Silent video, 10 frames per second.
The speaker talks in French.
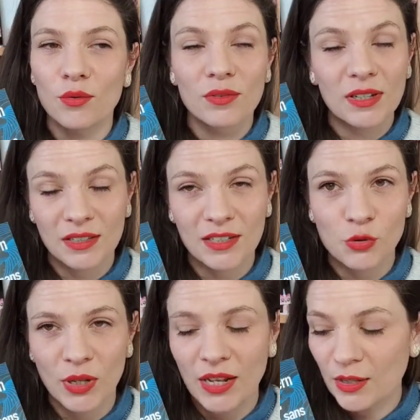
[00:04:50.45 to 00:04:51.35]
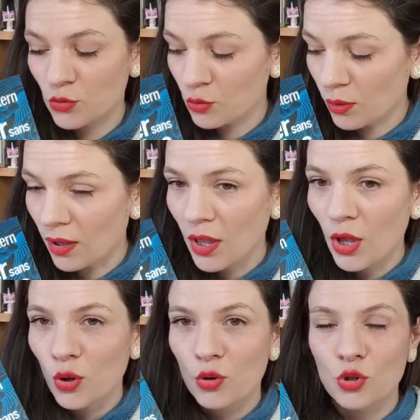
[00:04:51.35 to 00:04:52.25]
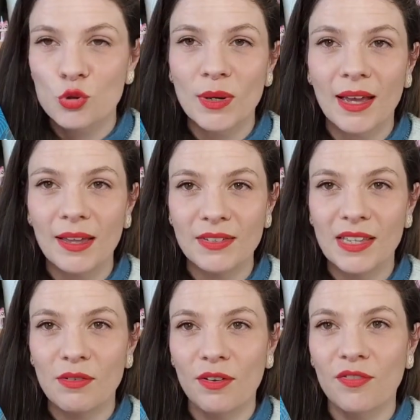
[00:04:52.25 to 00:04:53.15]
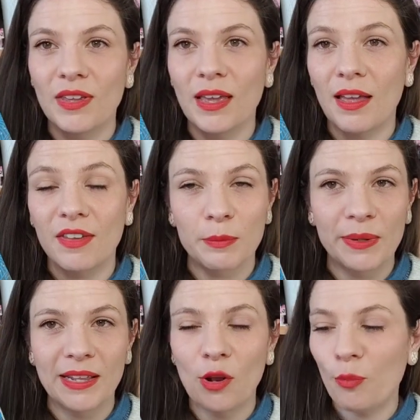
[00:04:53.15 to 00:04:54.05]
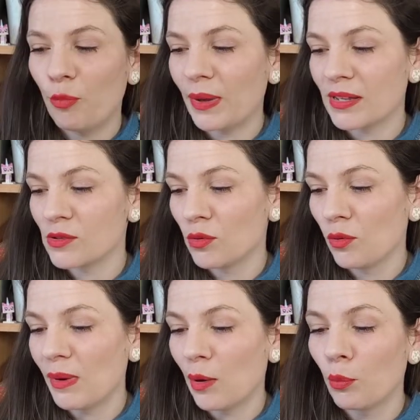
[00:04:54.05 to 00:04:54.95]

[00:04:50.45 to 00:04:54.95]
une très très chouette lecture que je suis ravie d'avoir fait avec Pénélope parce que bah,